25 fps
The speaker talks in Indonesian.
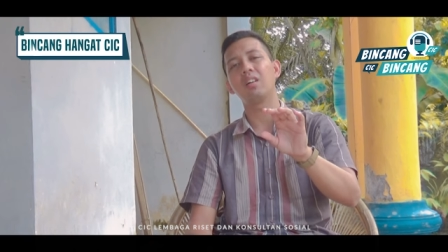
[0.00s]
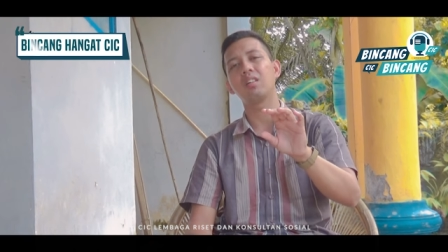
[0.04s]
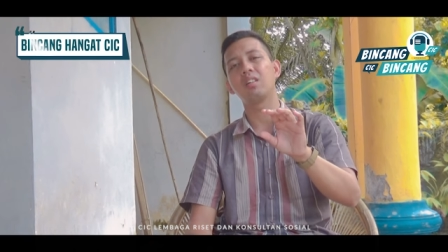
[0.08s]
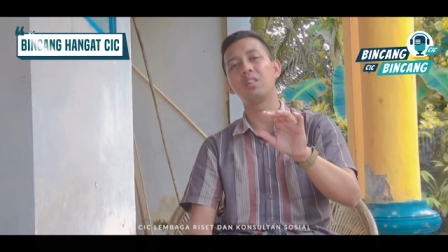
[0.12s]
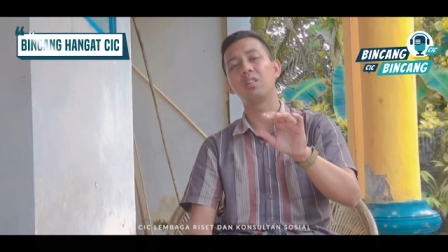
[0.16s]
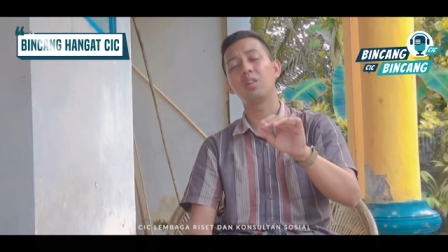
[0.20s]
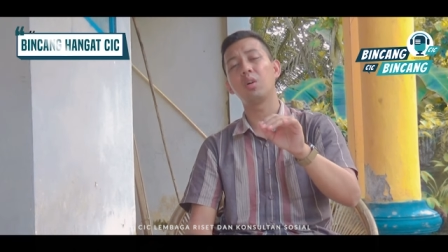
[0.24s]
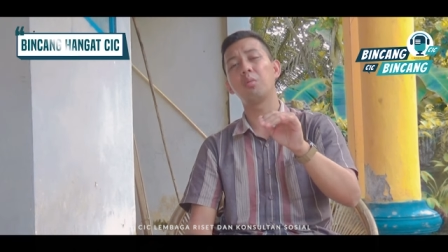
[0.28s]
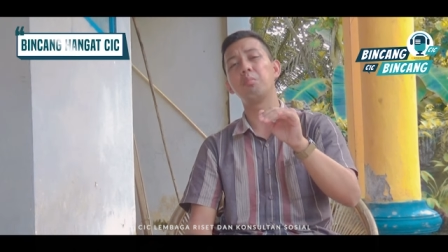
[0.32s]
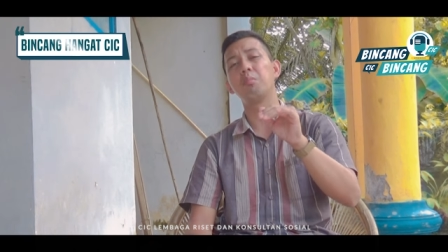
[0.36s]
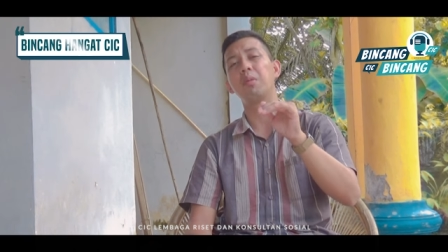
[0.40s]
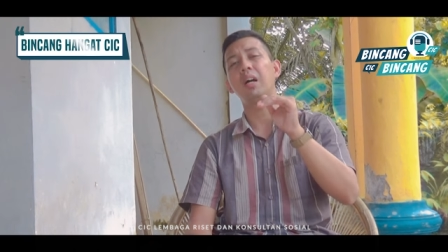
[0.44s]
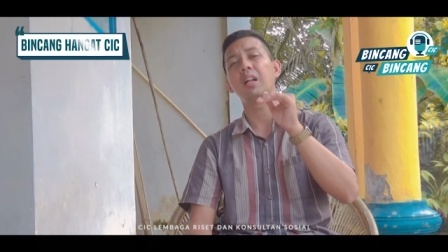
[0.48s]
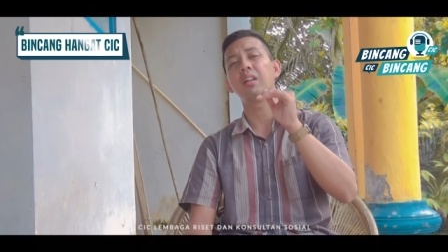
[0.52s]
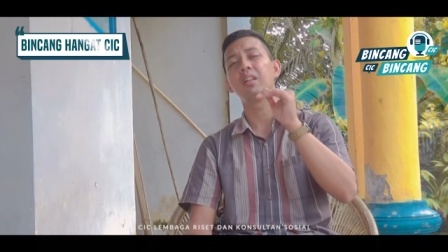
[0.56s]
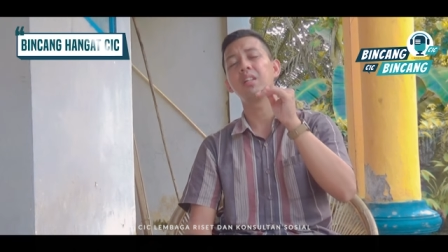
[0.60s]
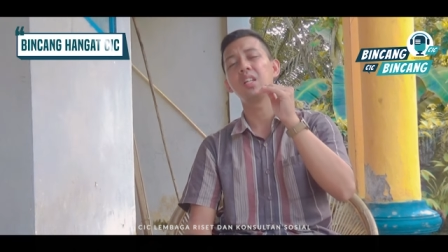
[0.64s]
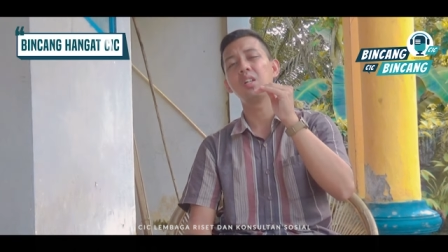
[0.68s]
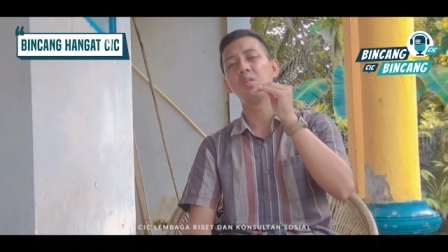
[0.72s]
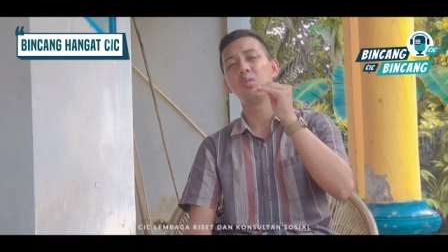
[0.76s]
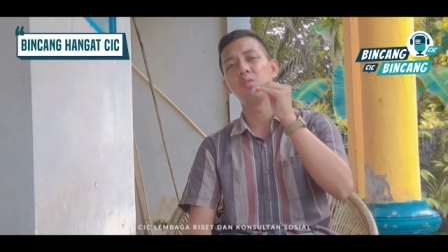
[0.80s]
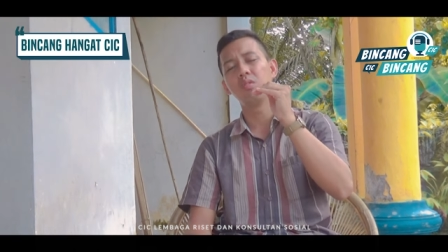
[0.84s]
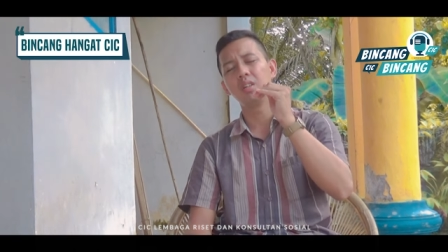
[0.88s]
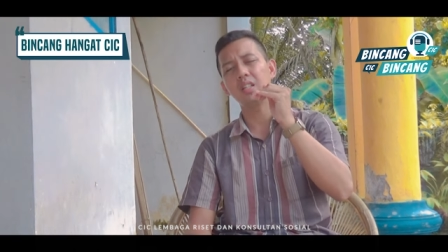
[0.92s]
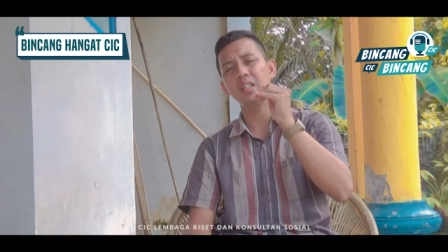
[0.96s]
global di
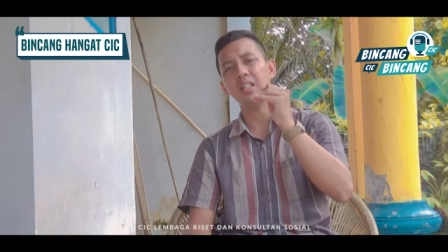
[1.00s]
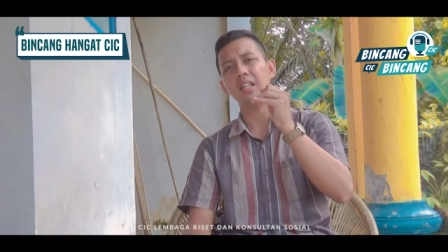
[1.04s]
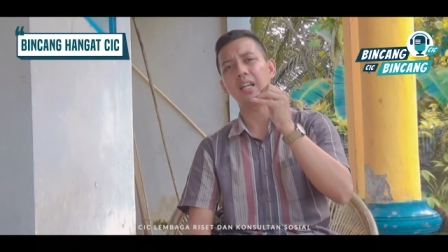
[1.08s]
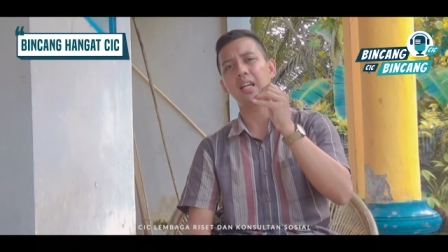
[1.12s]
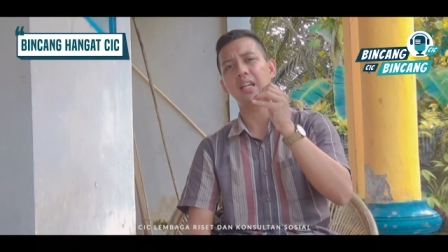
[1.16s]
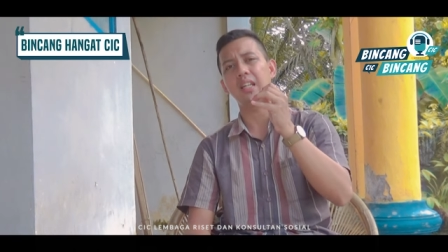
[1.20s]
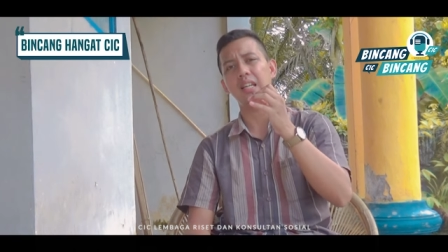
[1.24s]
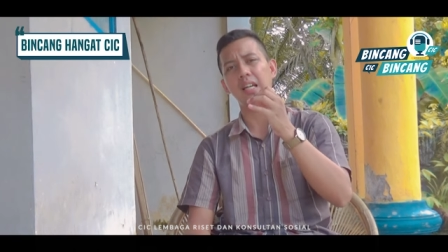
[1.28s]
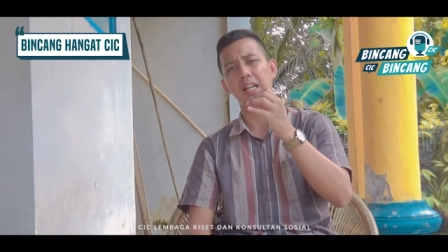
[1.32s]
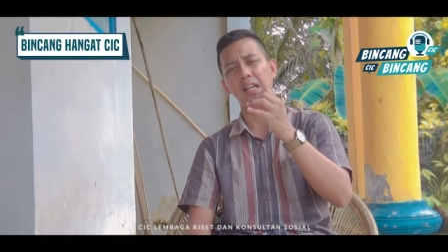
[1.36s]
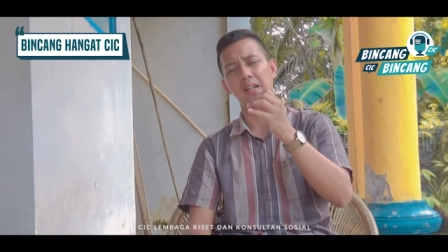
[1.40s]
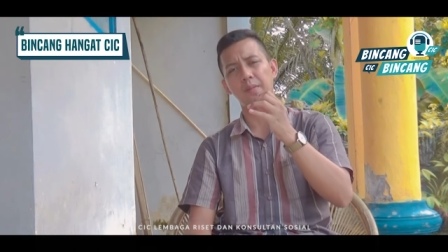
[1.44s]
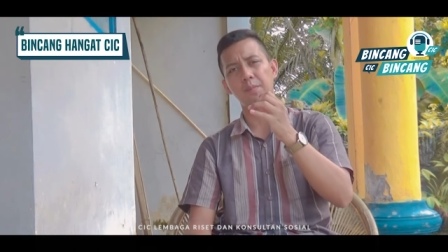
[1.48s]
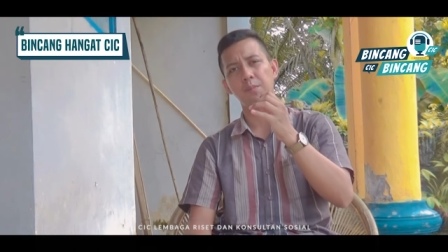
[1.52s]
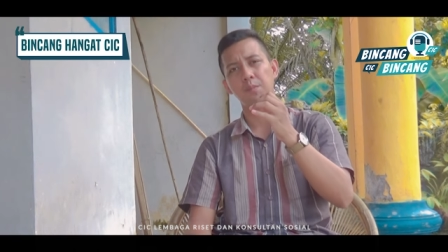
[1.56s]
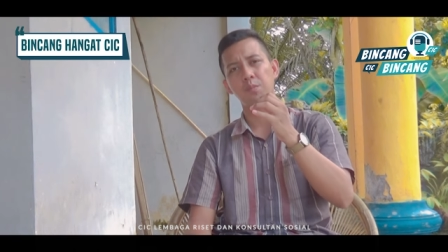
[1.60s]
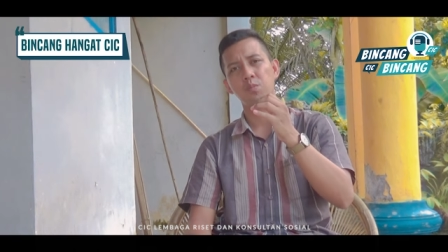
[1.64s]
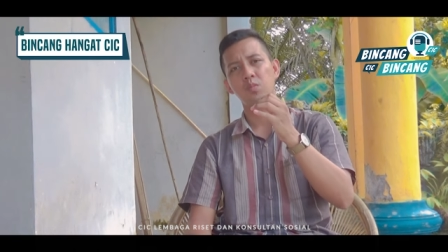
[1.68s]
dunia yang